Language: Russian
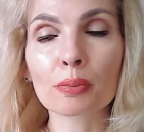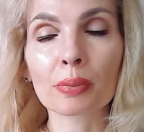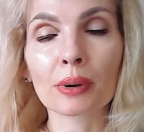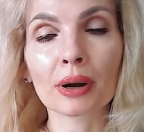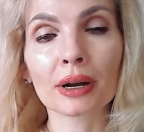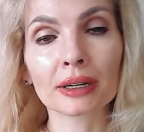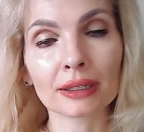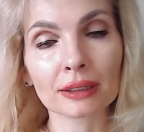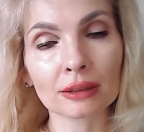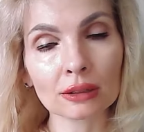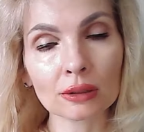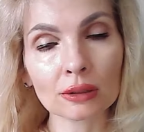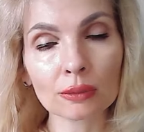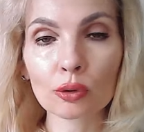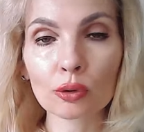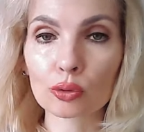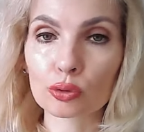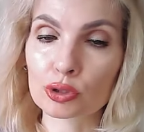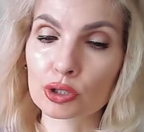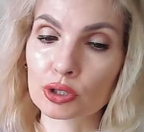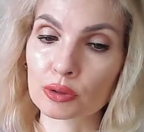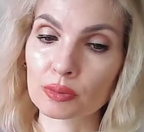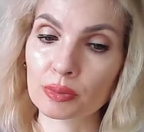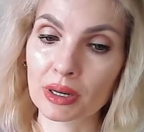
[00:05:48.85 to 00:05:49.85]
поэтому у
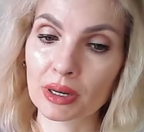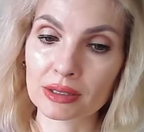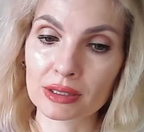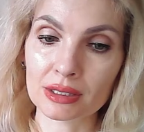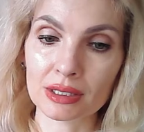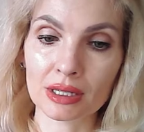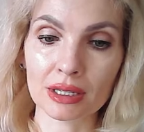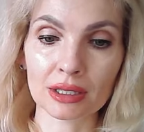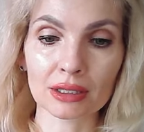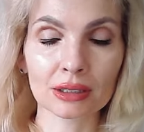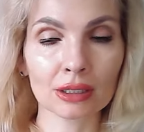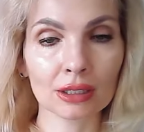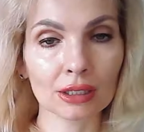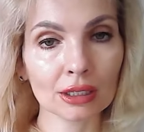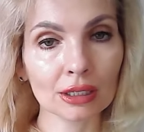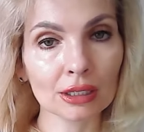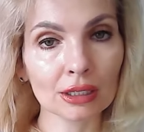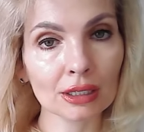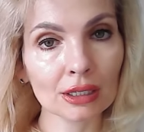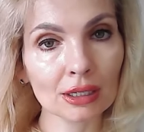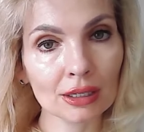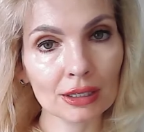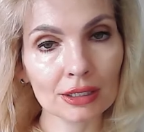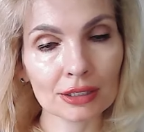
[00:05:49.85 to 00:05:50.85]
тебя
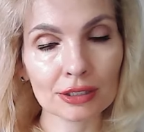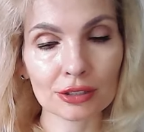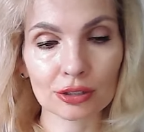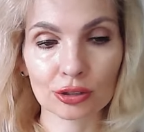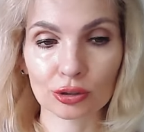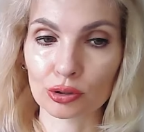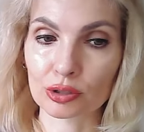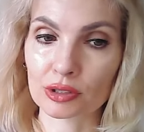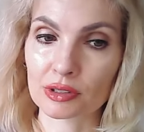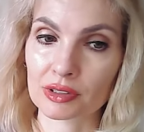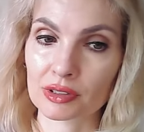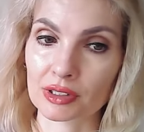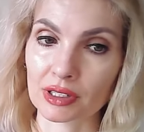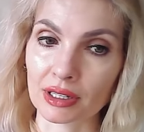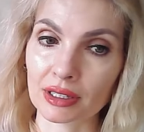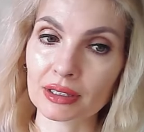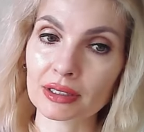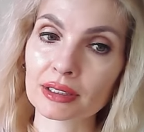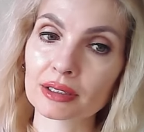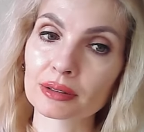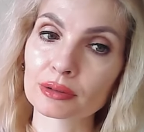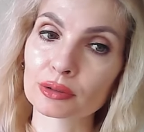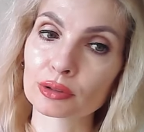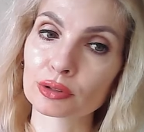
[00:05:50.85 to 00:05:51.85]
деньги есть. То есть
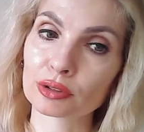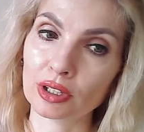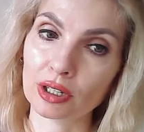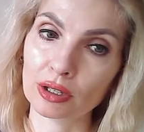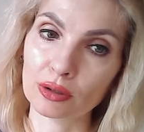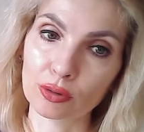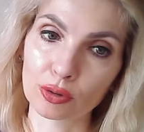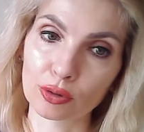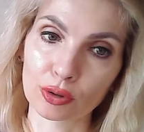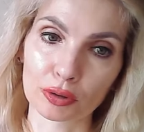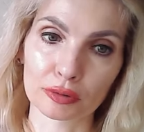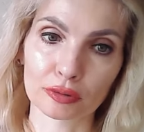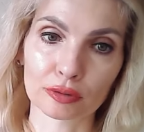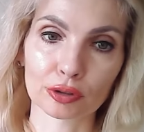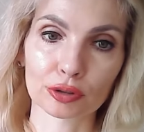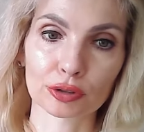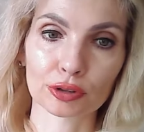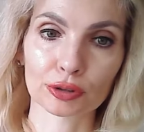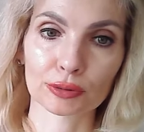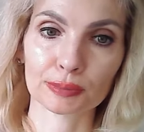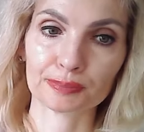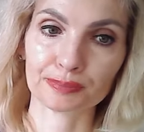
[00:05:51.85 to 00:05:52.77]
всякое вот такое вот.